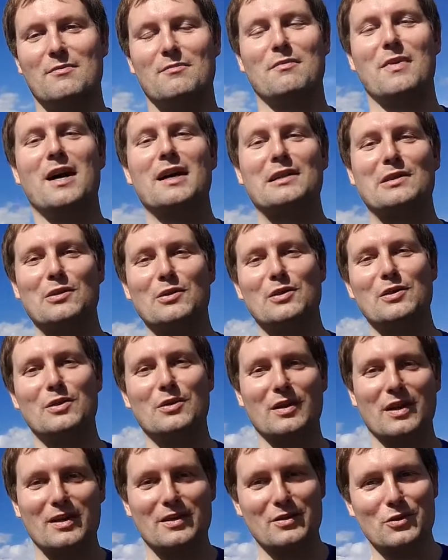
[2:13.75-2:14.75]
Marktlücke
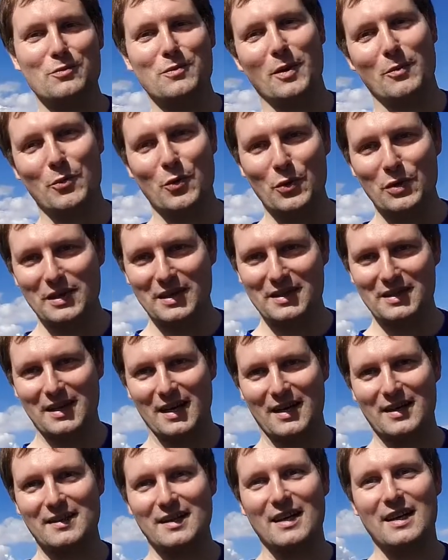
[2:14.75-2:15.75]
oder eine super
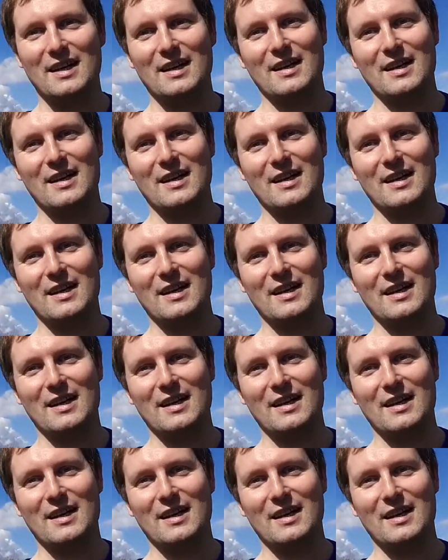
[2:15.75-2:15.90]
Möglichkeit,